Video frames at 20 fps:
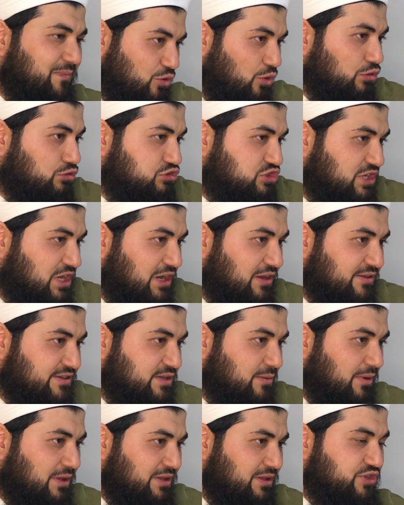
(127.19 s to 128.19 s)
ne oldu çıkarıldığı
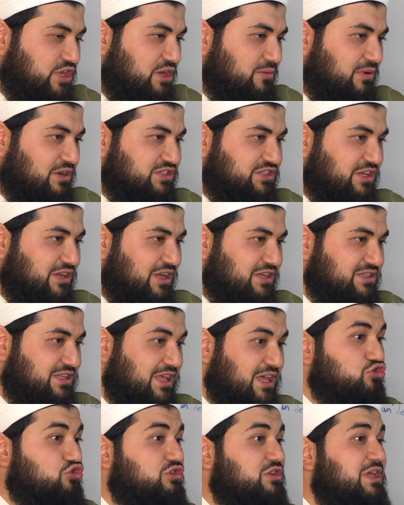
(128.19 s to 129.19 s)
zaman? Teri başları açtı.
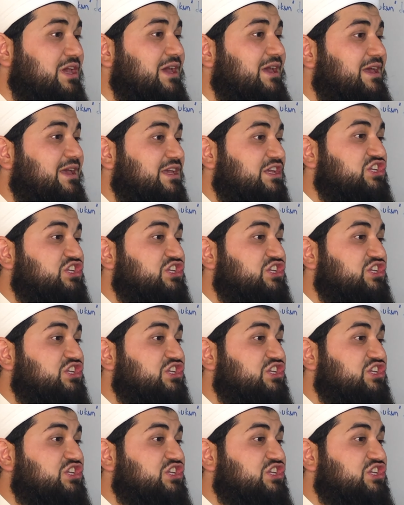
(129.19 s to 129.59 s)
Çünkü niye?